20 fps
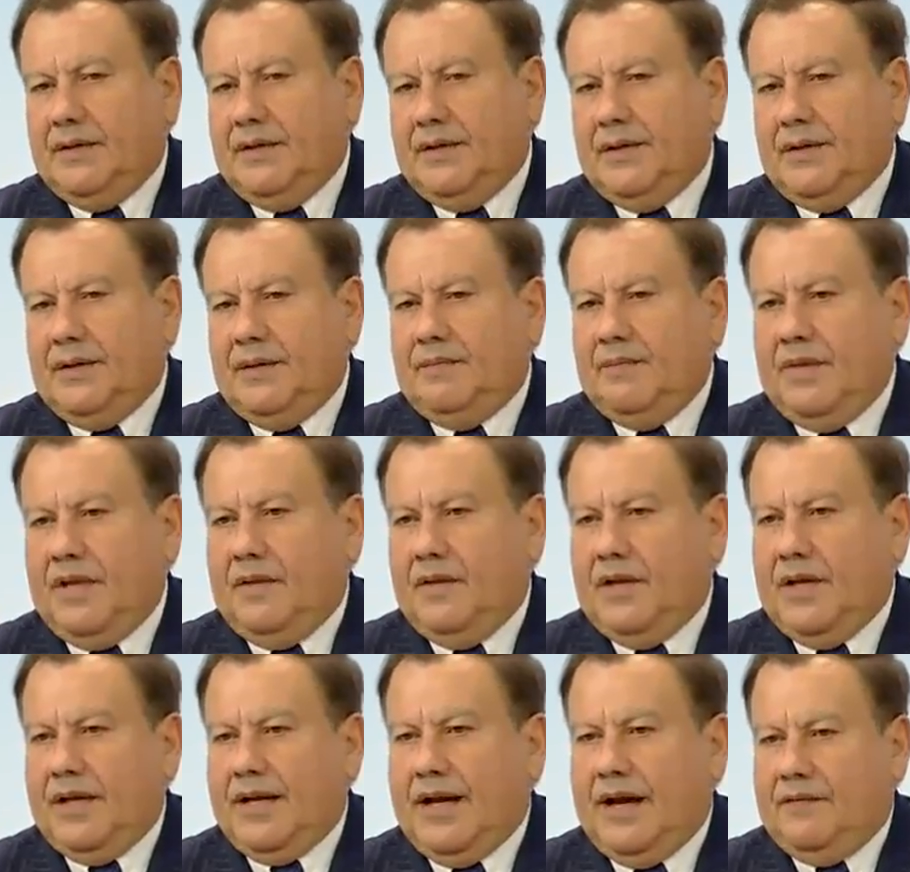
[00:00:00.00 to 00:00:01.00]
d'investissement
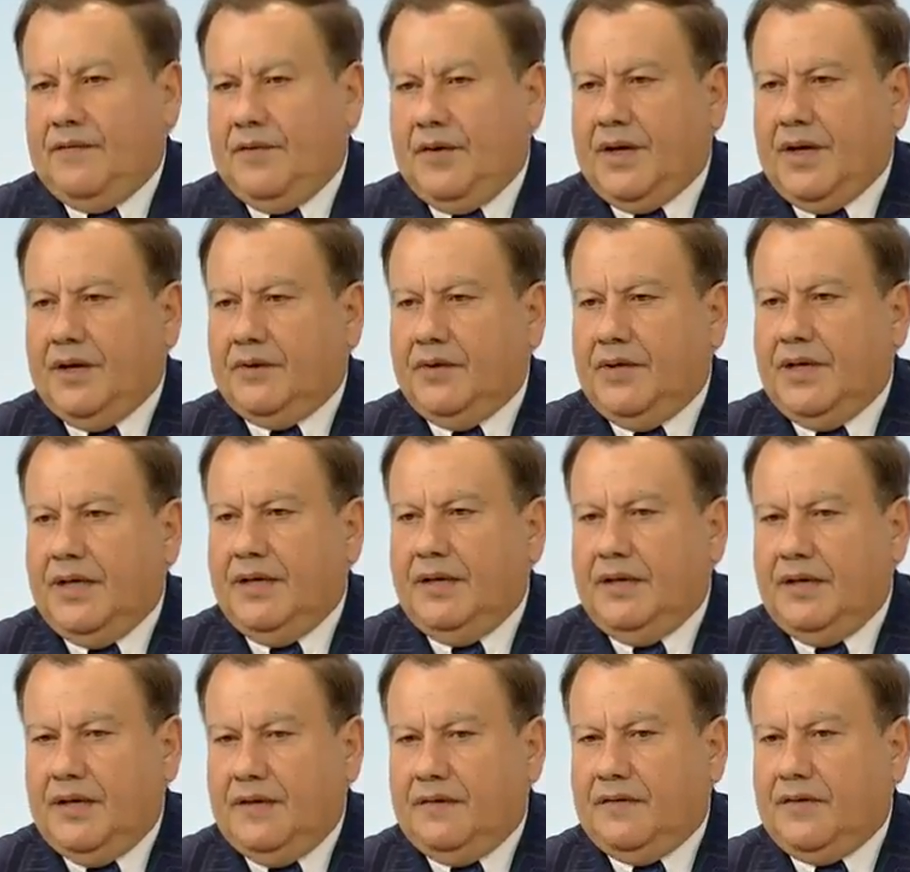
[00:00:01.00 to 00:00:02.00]
purement professionnel, nous avons eu
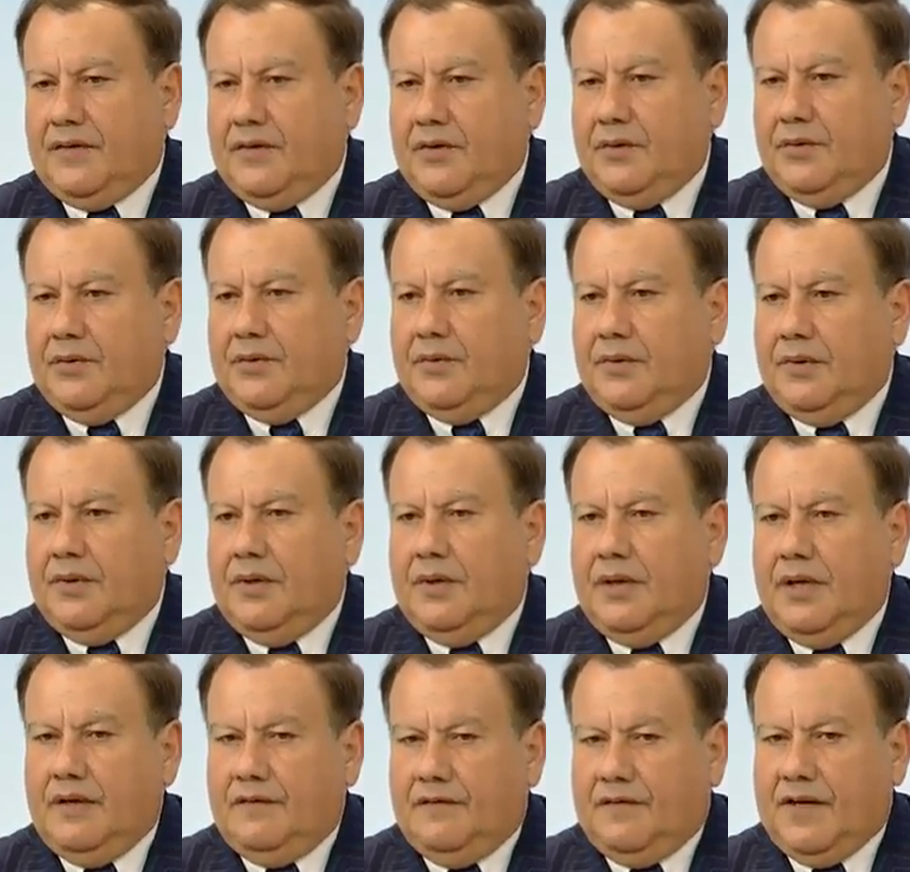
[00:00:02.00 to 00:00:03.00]
l'occasion d'en
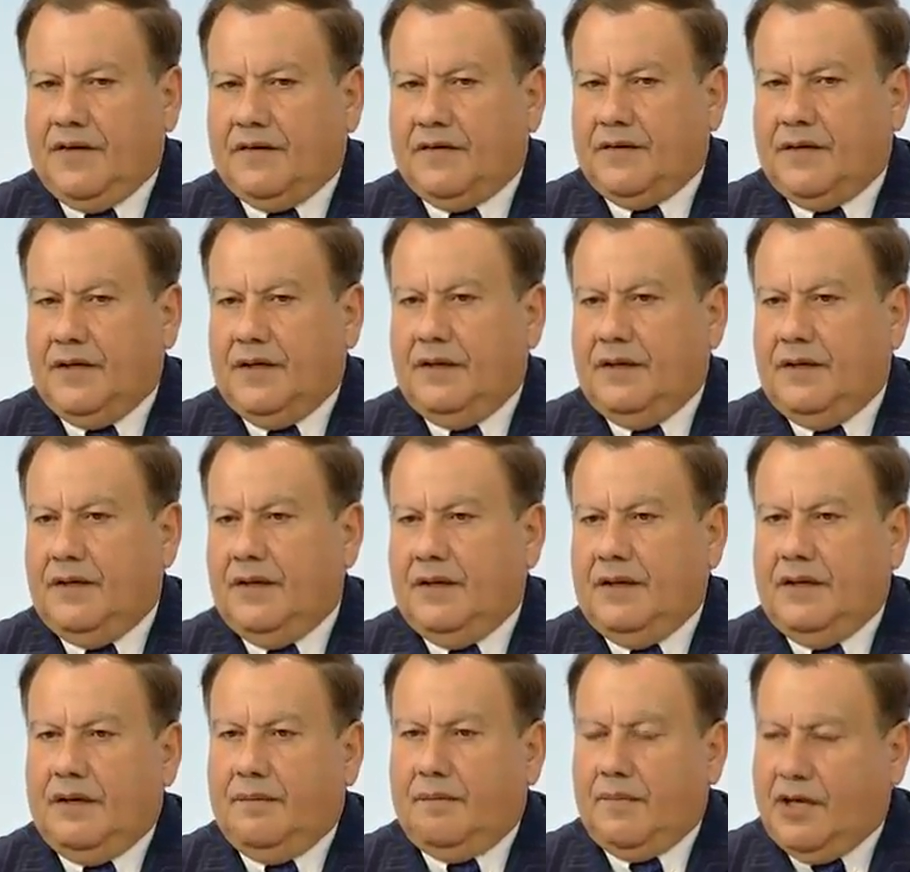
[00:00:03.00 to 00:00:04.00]
parler hier
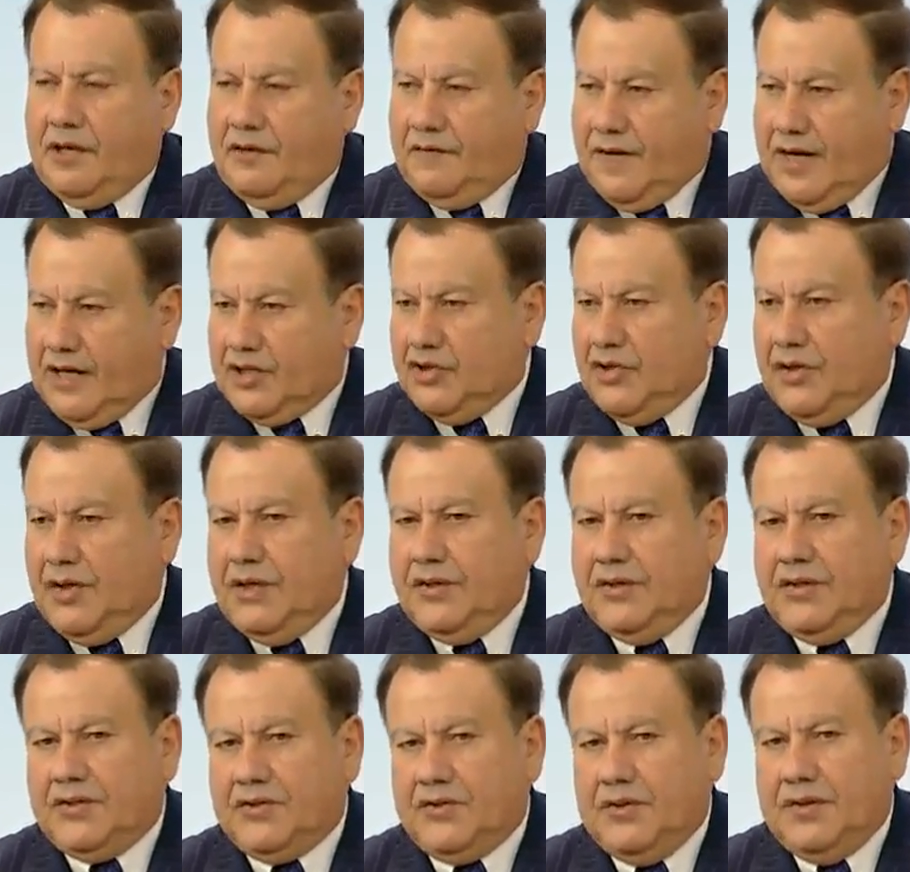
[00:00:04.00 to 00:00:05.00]
déjà.
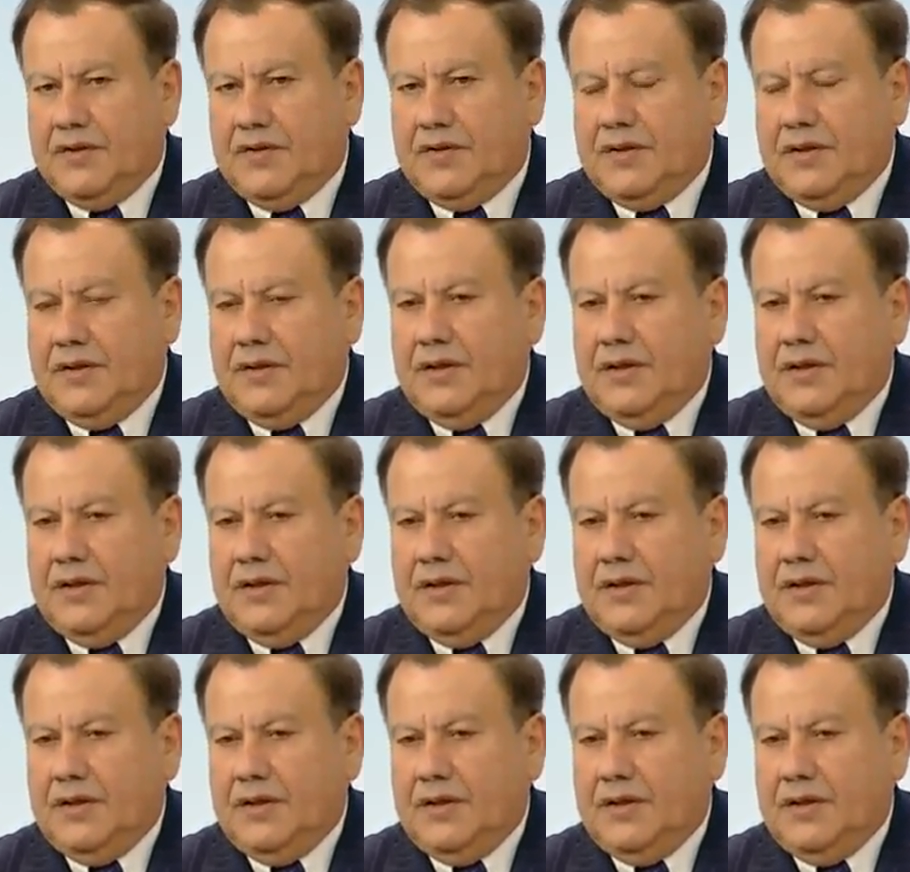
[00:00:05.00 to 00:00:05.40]
Il est